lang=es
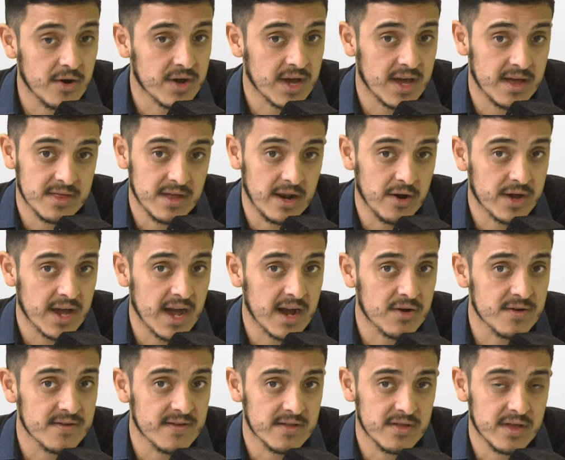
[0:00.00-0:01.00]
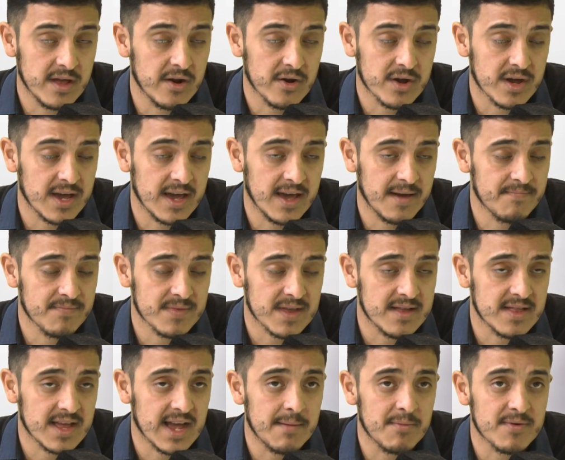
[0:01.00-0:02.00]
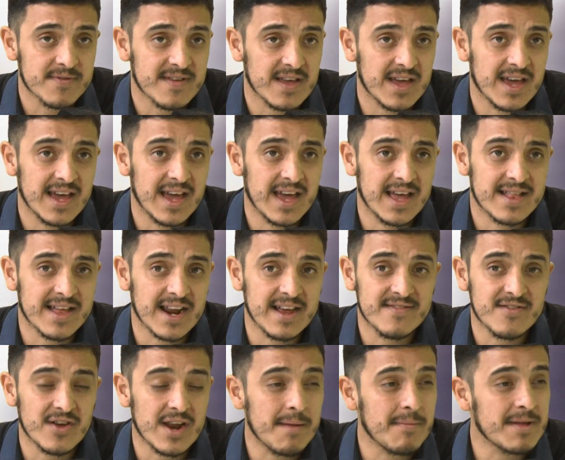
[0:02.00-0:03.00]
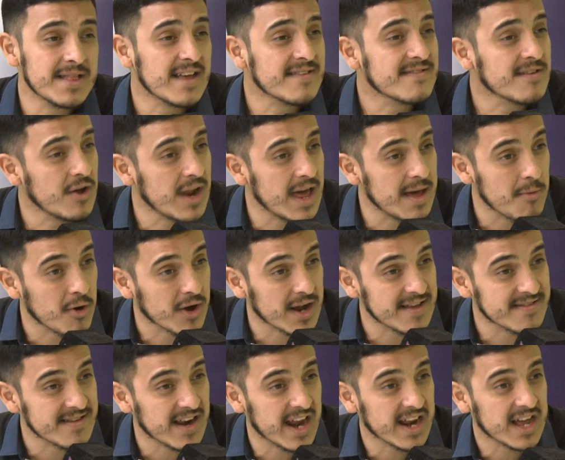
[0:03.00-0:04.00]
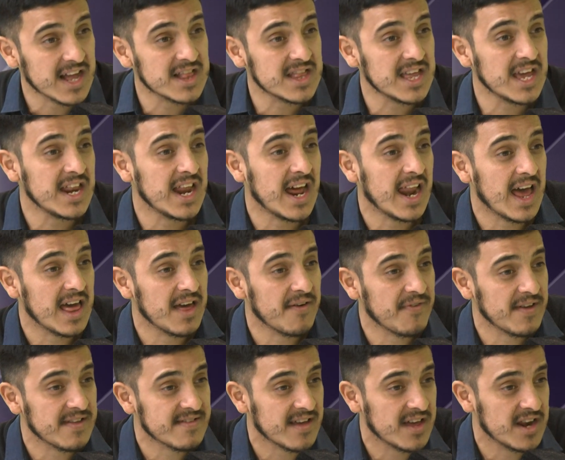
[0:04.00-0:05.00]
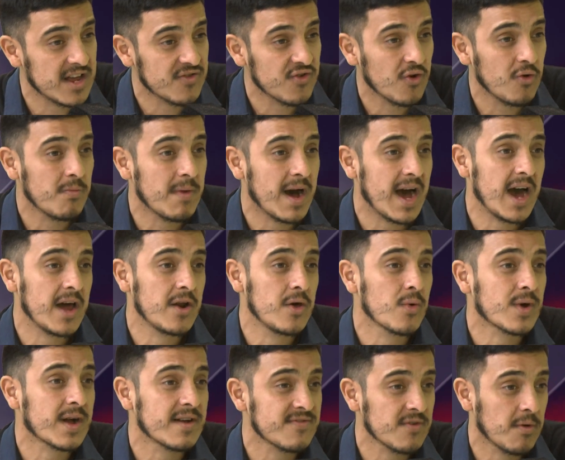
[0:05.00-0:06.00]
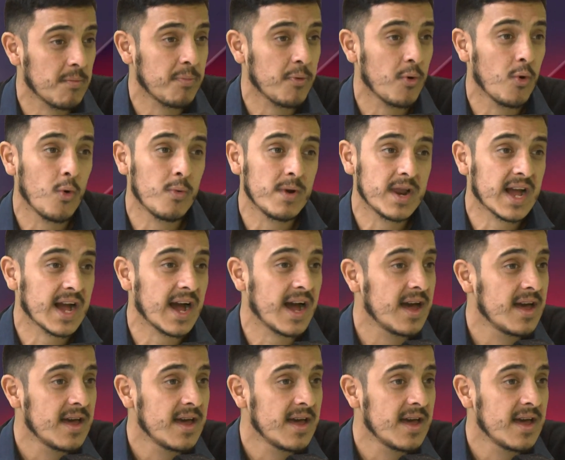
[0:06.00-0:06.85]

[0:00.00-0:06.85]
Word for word: que, de, lo que de lo que digamos tradicionalmente ha sido la democracia en la Argentina, la ah. defensa de derechos humanos educación pública,